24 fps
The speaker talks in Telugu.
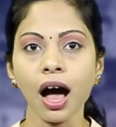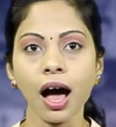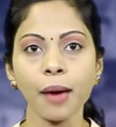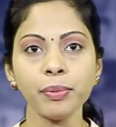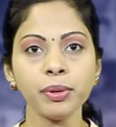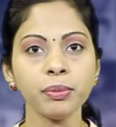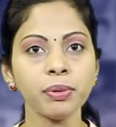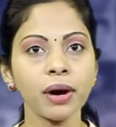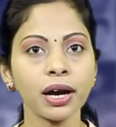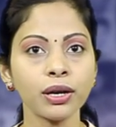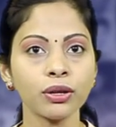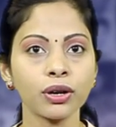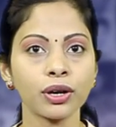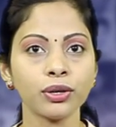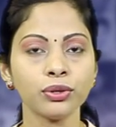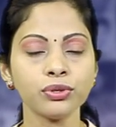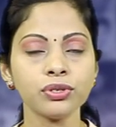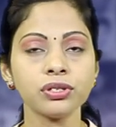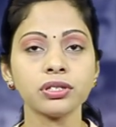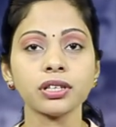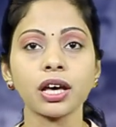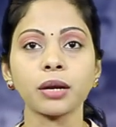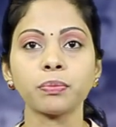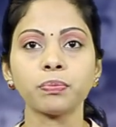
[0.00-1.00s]

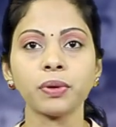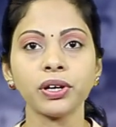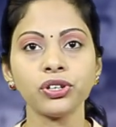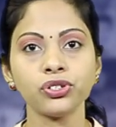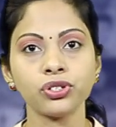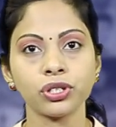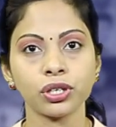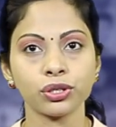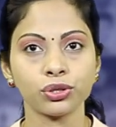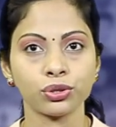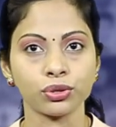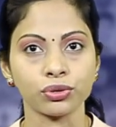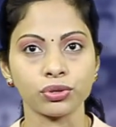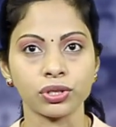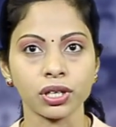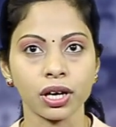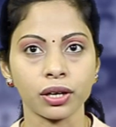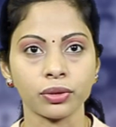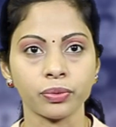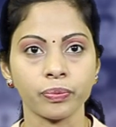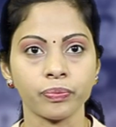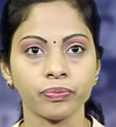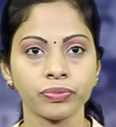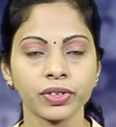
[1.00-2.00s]
అభిమానులను సర్ప్రైజ్
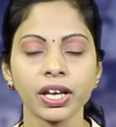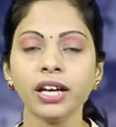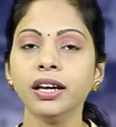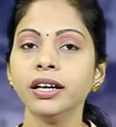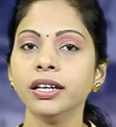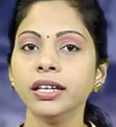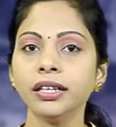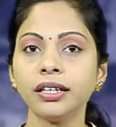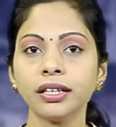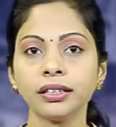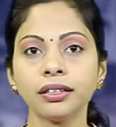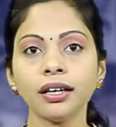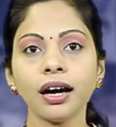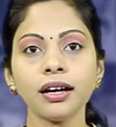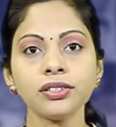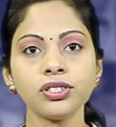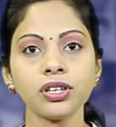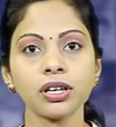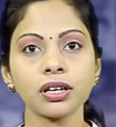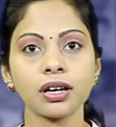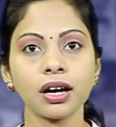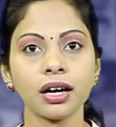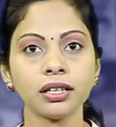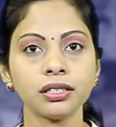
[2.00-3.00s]
చేస్తుంటారు ఇక
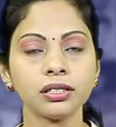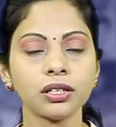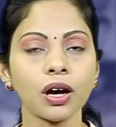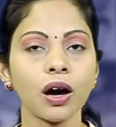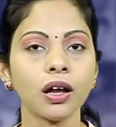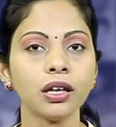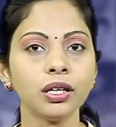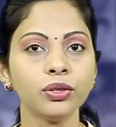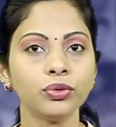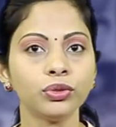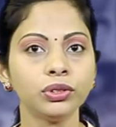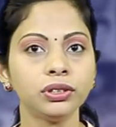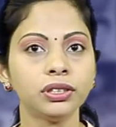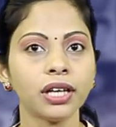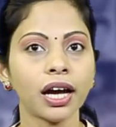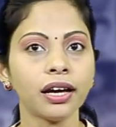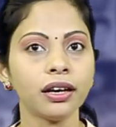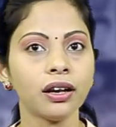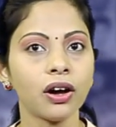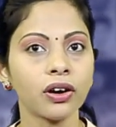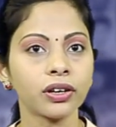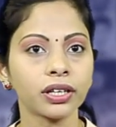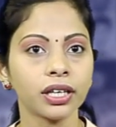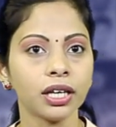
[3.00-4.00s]
తాజాగా టాలీవుడ్
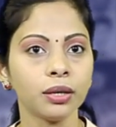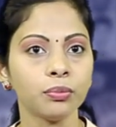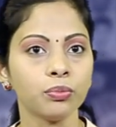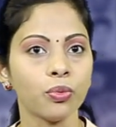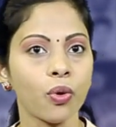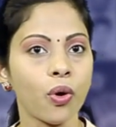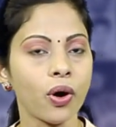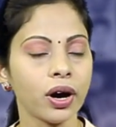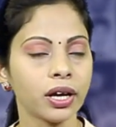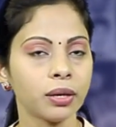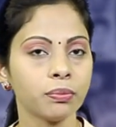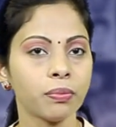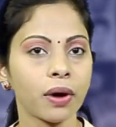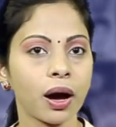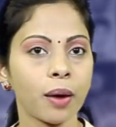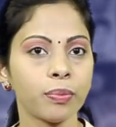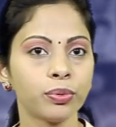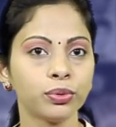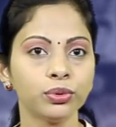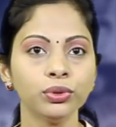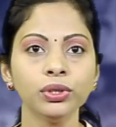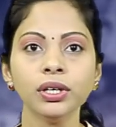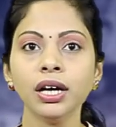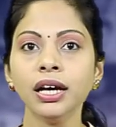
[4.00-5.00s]
డైలాగ్ కింగ్ మోహన్
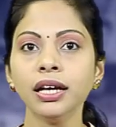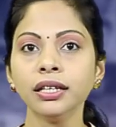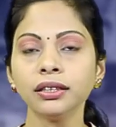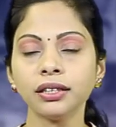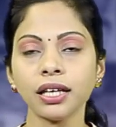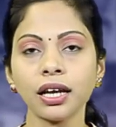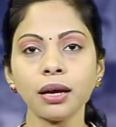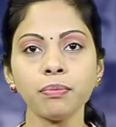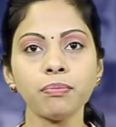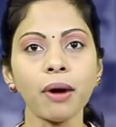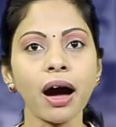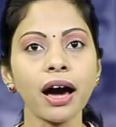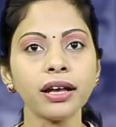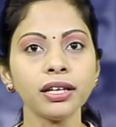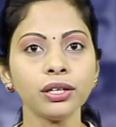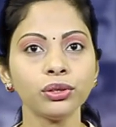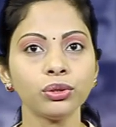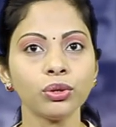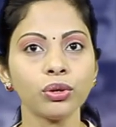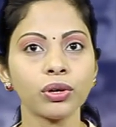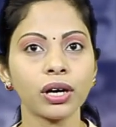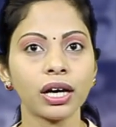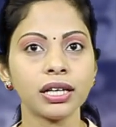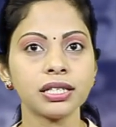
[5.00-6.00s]
బాబు తన
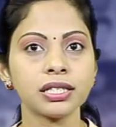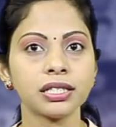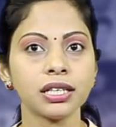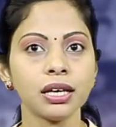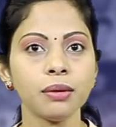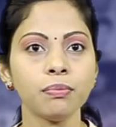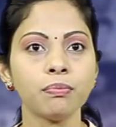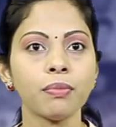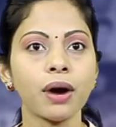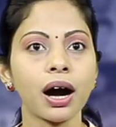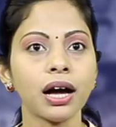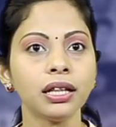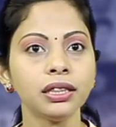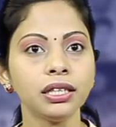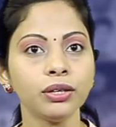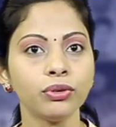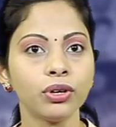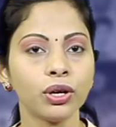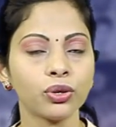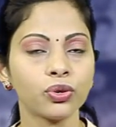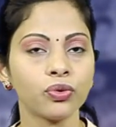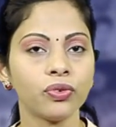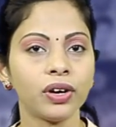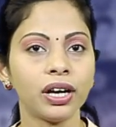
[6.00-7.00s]
భార్యతో కలిసి
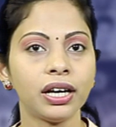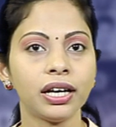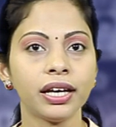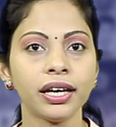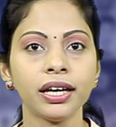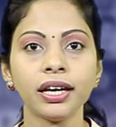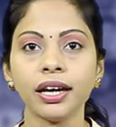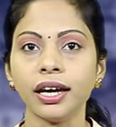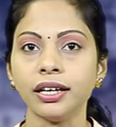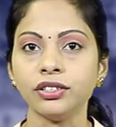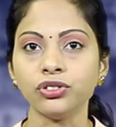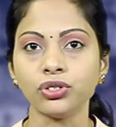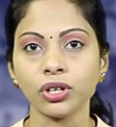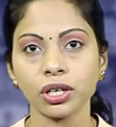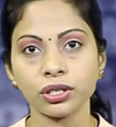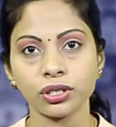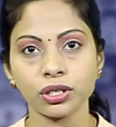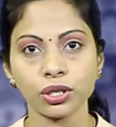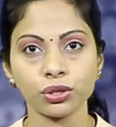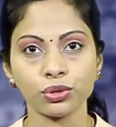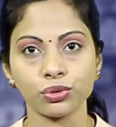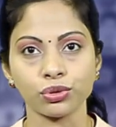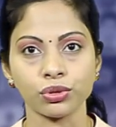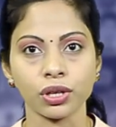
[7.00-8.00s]
మాల్దీవులకు వెళ్లి ఎంజాయ్
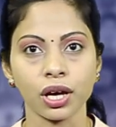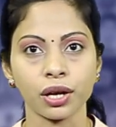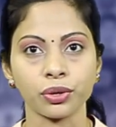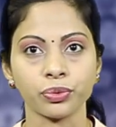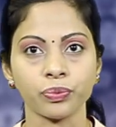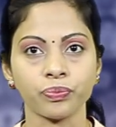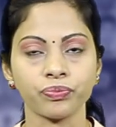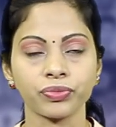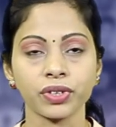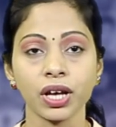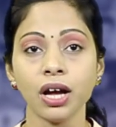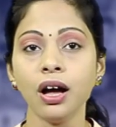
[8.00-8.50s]
చేస్తున్నారు